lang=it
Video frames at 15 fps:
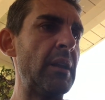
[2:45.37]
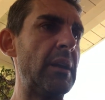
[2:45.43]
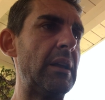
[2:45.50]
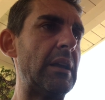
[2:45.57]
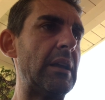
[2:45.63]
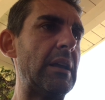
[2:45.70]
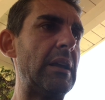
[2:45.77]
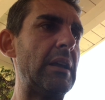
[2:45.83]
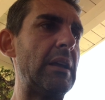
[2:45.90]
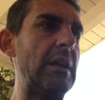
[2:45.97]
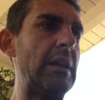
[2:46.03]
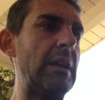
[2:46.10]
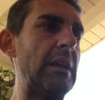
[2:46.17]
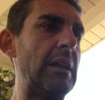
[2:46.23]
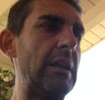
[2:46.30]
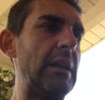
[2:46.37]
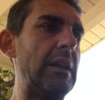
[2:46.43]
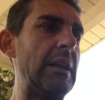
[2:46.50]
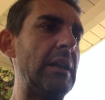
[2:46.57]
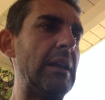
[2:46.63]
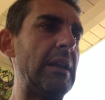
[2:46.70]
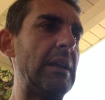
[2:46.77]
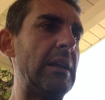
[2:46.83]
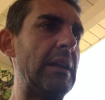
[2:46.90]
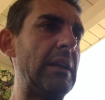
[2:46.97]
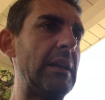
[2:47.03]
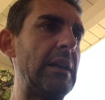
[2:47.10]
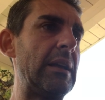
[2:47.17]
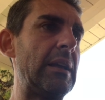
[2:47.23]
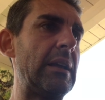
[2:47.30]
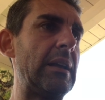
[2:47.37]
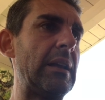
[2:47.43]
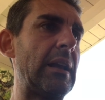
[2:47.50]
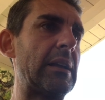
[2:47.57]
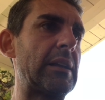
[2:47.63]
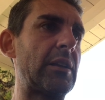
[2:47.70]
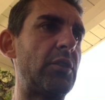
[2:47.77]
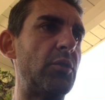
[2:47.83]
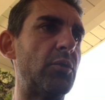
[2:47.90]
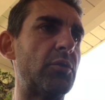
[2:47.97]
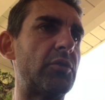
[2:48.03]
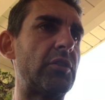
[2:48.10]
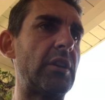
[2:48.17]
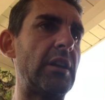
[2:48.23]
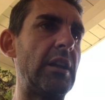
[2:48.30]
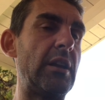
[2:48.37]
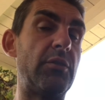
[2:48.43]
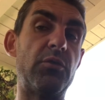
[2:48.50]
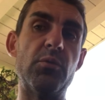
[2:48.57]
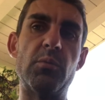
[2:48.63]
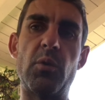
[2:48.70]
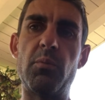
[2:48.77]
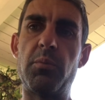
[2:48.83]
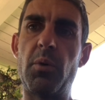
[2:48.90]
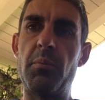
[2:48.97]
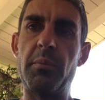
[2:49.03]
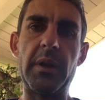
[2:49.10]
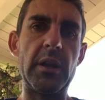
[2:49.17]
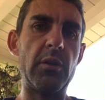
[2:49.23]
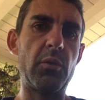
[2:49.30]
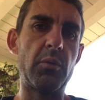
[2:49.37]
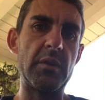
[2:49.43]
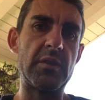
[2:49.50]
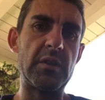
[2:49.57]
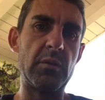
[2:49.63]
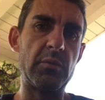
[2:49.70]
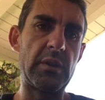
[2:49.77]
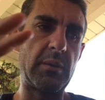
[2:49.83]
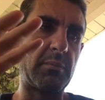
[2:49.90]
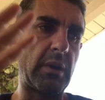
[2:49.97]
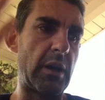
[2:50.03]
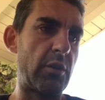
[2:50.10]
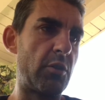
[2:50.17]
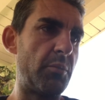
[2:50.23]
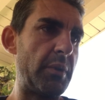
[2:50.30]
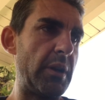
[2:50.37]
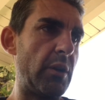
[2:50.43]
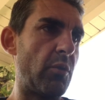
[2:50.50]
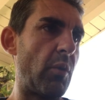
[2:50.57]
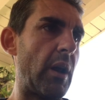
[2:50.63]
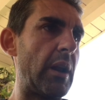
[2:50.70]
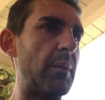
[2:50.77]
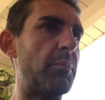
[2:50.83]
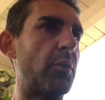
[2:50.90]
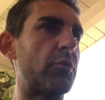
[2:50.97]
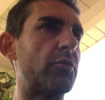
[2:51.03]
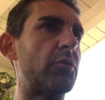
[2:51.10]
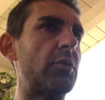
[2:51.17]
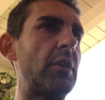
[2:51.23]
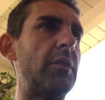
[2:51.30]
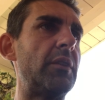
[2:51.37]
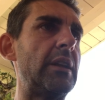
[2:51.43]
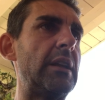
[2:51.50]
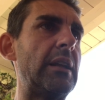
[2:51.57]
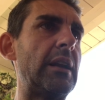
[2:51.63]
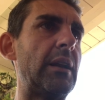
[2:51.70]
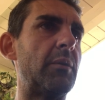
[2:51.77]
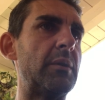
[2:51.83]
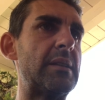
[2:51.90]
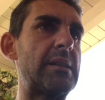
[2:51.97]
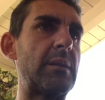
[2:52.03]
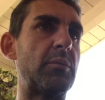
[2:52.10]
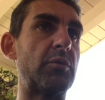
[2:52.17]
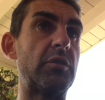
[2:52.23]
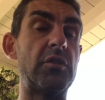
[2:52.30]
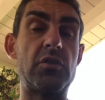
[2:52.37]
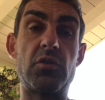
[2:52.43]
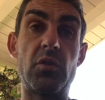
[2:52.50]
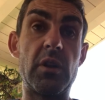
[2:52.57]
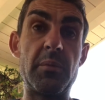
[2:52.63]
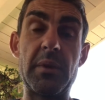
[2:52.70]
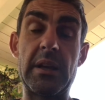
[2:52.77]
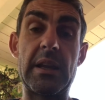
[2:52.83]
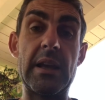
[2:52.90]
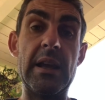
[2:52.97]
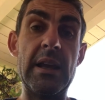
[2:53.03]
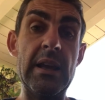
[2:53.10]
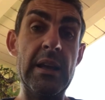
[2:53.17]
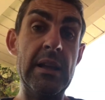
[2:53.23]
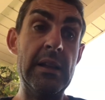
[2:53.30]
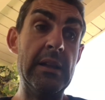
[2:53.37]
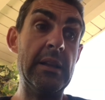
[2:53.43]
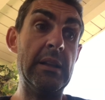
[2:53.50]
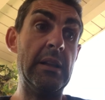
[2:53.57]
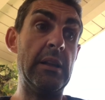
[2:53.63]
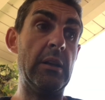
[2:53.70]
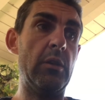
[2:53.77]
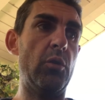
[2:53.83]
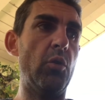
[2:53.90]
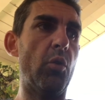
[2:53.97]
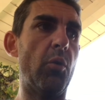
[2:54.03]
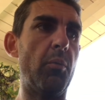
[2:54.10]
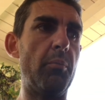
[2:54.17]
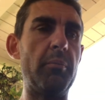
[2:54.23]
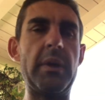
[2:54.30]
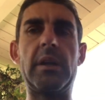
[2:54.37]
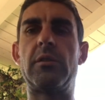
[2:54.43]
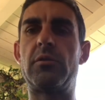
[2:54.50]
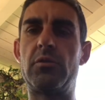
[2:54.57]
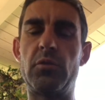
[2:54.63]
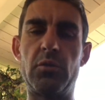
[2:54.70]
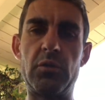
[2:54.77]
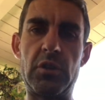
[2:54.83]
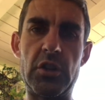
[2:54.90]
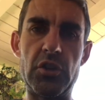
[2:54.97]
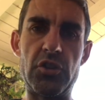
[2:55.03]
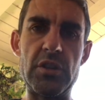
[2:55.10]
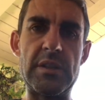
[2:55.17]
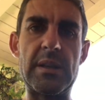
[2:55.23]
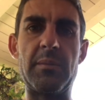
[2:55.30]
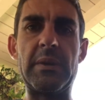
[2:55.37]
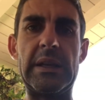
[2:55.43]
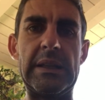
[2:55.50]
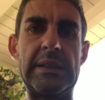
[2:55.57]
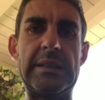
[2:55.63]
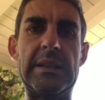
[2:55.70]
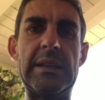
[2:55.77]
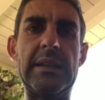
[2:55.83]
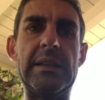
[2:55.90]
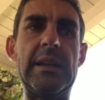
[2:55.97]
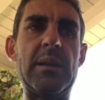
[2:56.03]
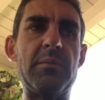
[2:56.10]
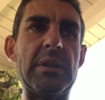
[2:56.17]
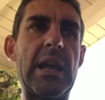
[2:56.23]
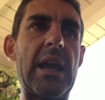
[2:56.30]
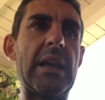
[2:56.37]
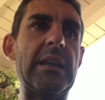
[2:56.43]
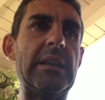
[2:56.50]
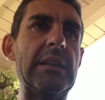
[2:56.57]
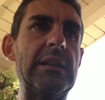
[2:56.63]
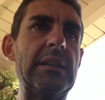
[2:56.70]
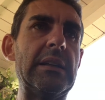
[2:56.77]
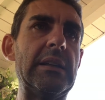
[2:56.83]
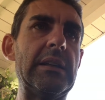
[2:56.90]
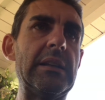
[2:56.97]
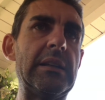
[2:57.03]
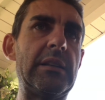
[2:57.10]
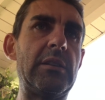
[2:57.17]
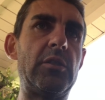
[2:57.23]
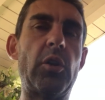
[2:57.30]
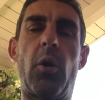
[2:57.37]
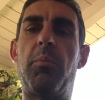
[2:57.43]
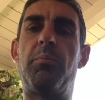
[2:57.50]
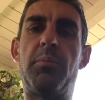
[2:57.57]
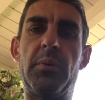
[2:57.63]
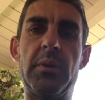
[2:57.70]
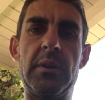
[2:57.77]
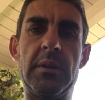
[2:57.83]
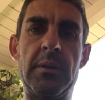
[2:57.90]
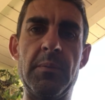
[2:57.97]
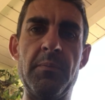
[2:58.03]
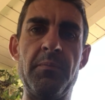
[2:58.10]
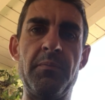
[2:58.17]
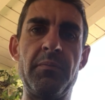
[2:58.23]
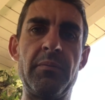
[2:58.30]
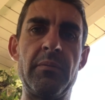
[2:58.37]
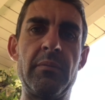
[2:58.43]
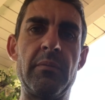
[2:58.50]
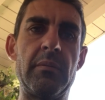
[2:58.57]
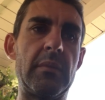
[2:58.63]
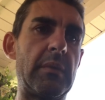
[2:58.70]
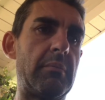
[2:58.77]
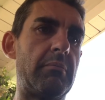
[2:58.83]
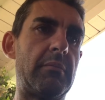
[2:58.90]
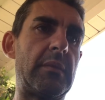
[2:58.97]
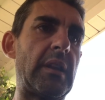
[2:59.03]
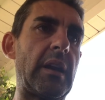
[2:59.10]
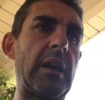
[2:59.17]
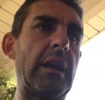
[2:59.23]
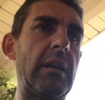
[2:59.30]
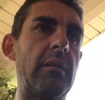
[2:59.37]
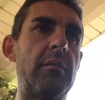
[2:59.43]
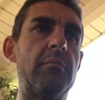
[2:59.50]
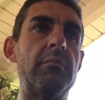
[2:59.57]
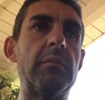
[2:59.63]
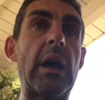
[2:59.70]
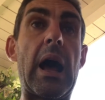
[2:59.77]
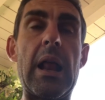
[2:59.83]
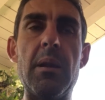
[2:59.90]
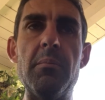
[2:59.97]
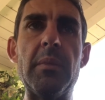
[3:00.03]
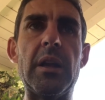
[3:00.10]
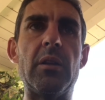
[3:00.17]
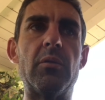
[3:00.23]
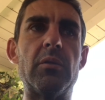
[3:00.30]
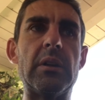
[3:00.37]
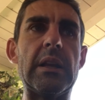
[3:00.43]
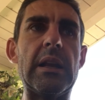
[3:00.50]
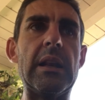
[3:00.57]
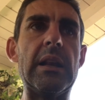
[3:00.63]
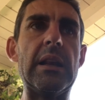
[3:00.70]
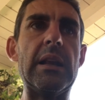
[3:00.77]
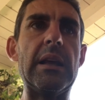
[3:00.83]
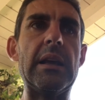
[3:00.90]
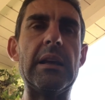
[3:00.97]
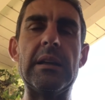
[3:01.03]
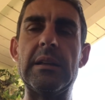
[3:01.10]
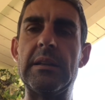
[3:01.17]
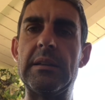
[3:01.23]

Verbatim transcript: eh, le eh, la tachiose le fumo un po' meno, questo è un tabacco per il quale posso rivedere questa posizione perché lo metto decisamente nei miei top 3 almeno delle